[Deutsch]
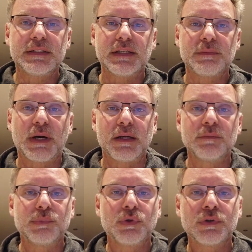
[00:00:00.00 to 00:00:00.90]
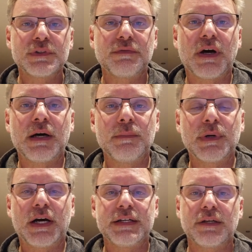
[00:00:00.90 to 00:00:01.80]
dass Brandenburg zwar im
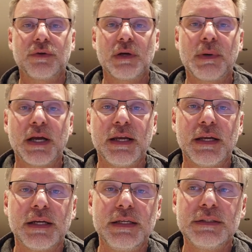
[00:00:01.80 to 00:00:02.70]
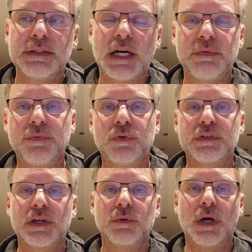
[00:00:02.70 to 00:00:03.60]
Bereich erneuerbare Energien nach wie vor
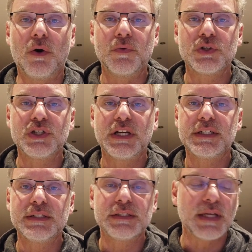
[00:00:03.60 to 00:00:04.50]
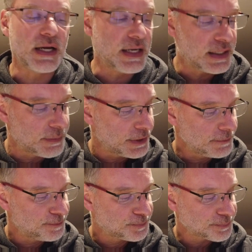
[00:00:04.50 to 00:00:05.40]
sehr gut aufgestellt ist,
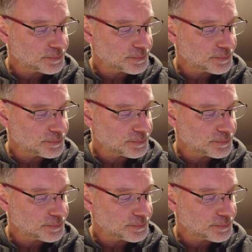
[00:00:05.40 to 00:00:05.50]
aber